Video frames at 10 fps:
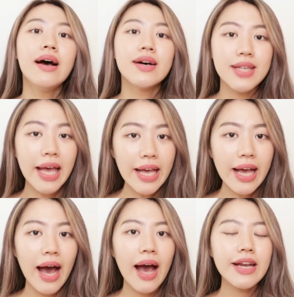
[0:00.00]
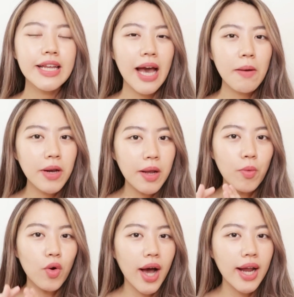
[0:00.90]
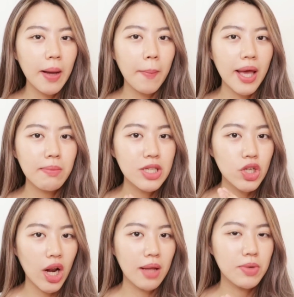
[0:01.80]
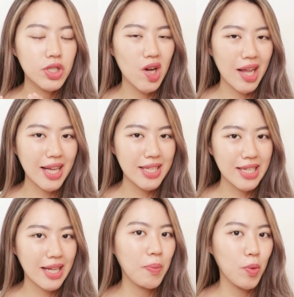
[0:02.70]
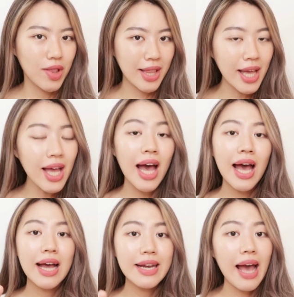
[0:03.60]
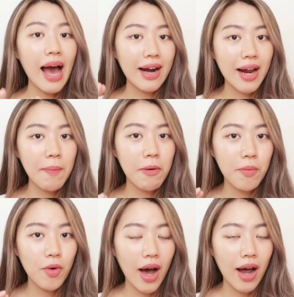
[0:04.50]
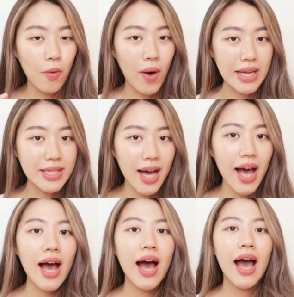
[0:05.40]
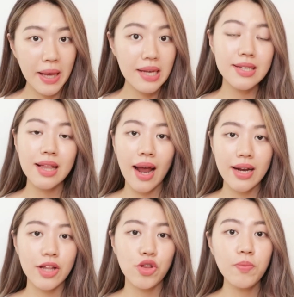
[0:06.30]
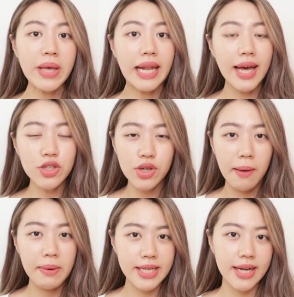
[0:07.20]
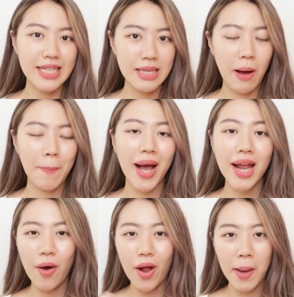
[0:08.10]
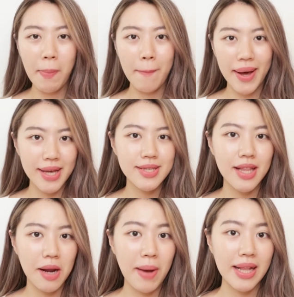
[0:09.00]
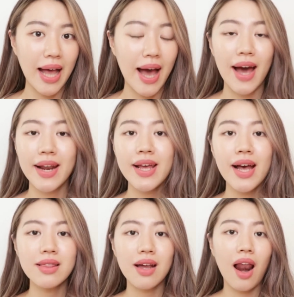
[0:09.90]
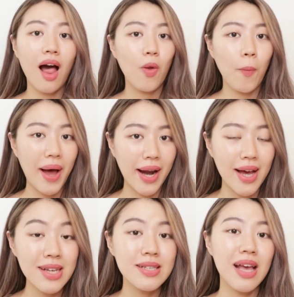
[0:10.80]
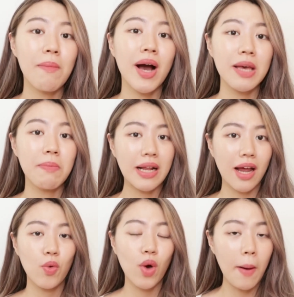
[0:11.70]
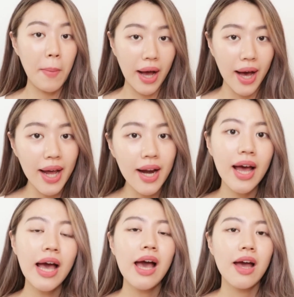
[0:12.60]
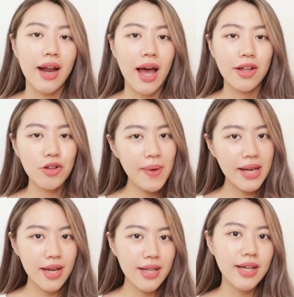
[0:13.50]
sehingga dia menimbulkan namanya benjolan-benjolan kecil putih di area permukaan wajah. Tapi selain itu, milia juga bisa disebabkan oleh paparan sinar matahari yang terlalu panas yang mengakibatkan luka bakar. Nah, itu biasanya